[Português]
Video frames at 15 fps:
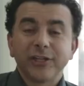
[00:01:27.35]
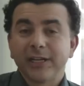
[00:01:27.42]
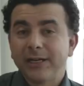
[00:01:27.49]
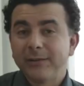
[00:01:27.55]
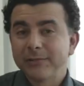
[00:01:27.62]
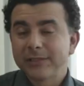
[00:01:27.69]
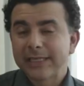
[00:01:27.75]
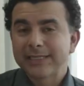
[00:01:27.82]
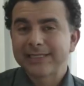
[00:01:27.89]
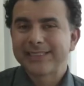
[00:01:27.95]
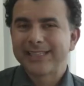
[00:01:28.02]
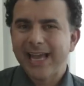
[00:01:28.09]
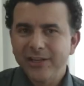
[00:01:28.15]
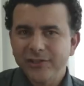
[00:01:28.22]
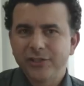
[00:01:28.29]
chegamos a
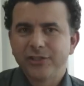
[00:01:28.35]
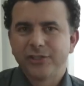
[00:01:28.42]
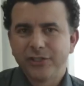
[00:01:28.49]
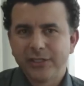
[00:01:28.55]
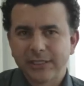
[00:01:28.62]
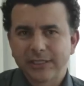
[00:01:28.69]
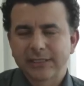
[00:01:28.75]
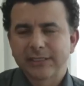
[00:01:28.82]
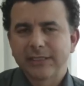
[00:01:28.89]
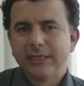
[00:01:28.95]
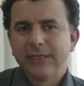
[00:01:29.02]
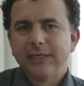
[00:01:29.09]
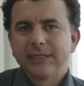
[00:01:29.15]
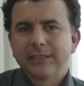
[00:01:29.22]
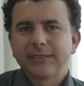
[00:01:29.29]
sete dias
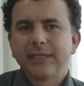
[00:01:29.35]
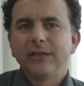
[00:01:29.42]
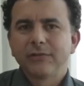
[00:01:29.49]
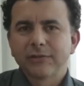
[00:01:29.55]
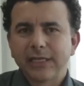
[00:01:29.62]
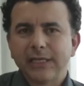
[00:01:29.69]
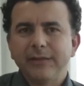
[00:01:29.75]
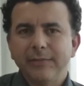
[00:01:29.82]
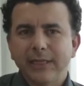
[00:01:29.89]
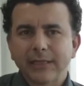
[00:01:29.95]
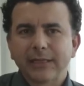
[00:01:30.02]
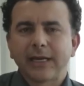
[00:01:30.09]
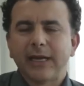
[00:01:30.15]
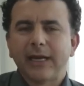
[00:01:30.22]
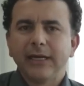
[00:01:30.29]
sem nos
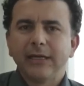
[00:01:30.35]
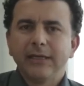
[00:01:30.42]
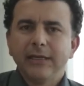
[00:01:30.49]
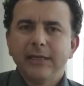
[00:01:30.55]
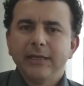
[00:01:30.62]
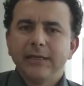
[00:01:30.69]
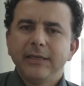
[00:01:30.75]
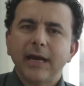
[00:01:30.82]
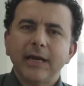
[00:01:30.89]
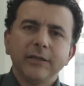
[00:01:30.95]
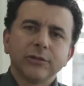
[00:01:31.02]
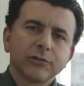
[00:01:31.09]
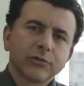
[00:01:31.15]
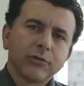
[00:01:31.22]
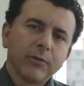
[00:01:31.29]
alimentar e
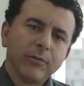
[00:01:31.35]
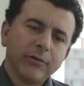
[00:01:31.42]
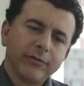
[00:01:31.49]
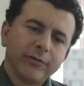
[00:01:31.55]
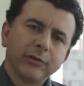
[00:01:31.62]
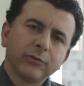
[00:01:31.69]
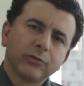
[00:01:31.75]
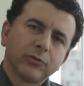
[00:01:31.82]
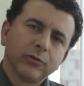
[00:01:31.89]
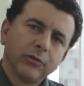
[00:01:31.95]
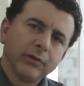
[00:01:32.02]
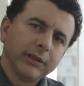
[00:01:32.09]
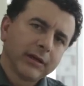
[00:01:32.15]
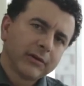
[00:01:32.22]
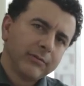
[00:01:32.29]
aí isso comoveu
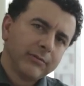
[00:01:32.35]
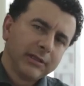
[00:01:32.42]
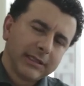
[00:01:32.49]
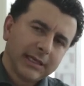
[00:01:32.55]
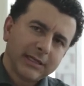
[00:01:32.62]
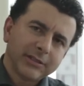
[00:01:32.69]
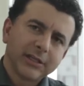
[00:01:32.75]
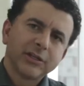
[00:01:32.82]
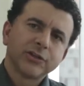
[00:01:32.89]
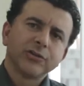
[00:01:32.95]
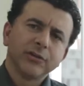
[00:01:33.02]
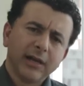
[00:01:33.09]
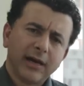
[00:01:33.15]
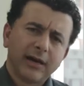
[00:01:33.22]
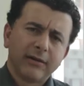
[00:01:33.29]
toda a comunidade
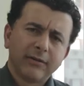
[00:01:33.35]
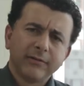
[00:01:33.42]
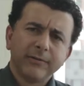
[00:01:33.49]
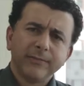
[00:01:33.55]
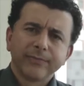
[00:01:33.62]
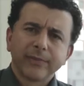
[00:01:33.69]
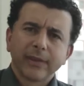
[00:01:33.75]
regional